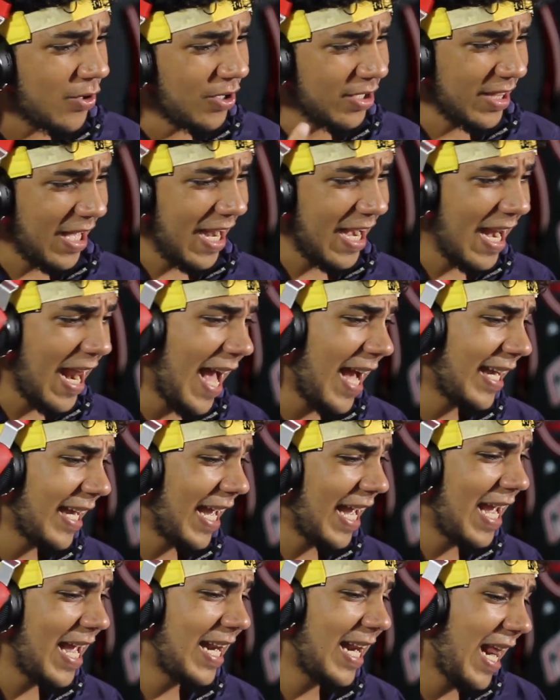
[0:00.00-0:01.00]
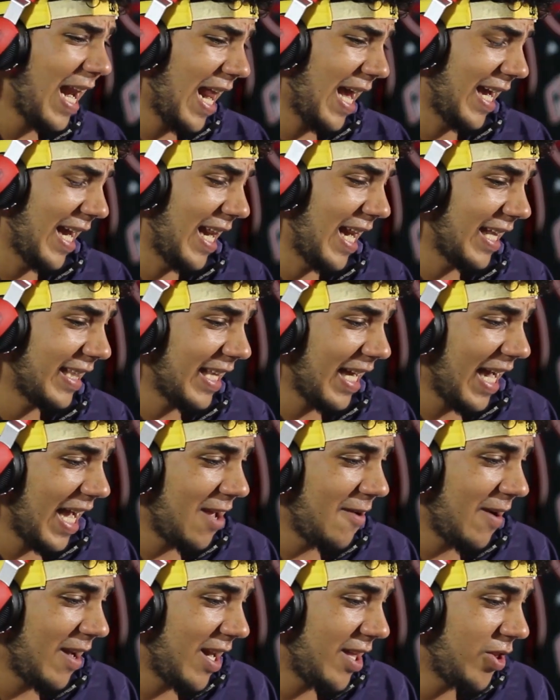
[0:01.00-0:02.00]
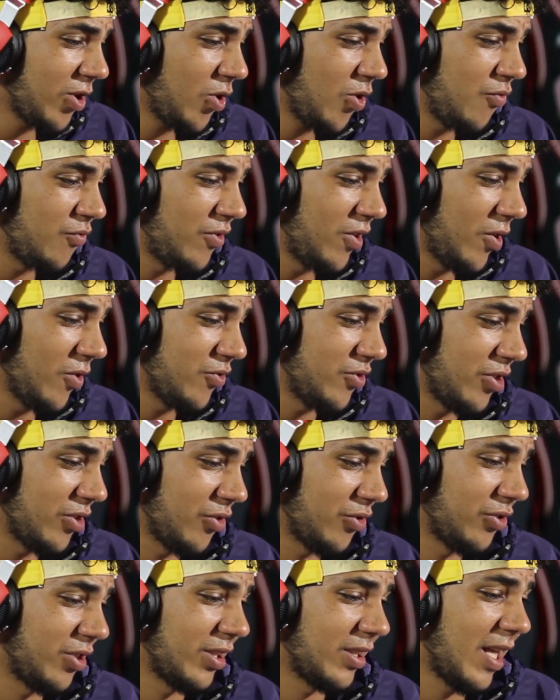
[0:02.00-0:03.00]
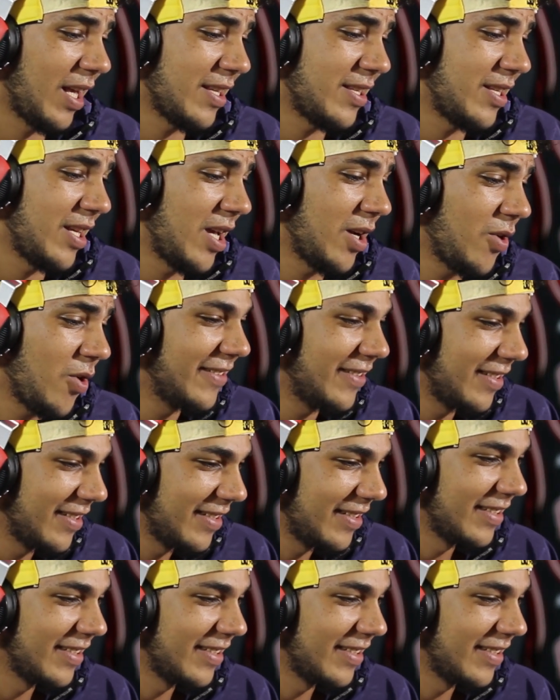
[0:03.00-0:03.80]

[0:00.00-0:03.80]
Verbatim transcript: Están las guerras, las guerras están ahí bailando contigo, si estás ciego.